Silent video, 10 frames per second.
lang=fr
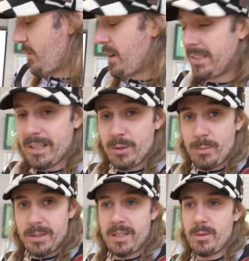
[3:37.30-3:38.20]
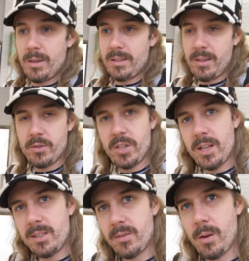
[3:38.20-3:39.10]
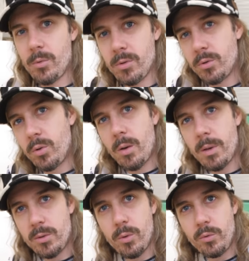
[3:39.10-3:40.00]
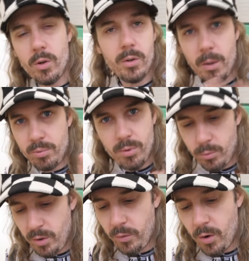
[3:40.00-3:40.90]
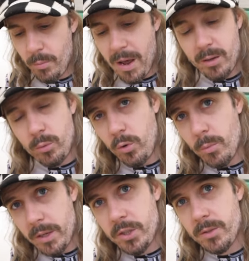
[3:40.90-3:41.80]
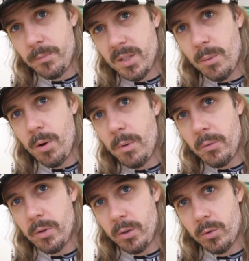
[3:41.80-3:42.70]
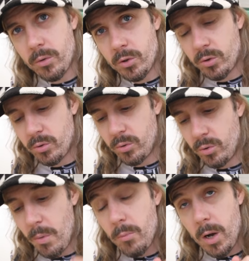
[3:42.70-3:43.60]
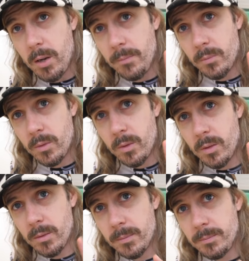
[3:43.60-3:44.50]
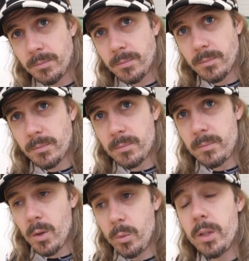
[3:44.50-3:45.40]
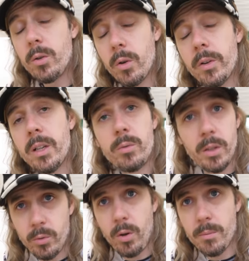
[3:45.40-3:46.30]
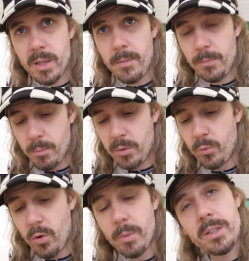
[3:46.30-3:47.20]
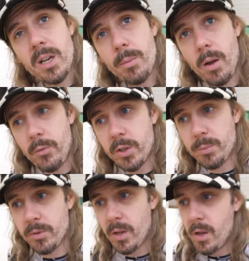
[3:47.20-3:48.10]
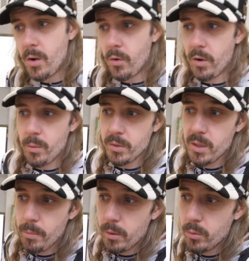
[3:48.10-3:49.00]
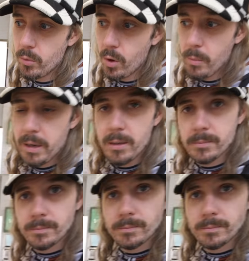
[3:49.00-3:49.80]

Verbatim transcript: voilà, ça ressemble, à ça. Et en général, c'est vraiment que à base de viande. Il y a plusieurs goûts différents, mais avec du fromage. C'est la première fois que. de mémoire. Hein. J'avais déjà vu crevette quand même. Oui, crevette, des trucs comme ça. Mais avec du fromage, c'est la première fois, je pense. Mm. On va commencer par le normal,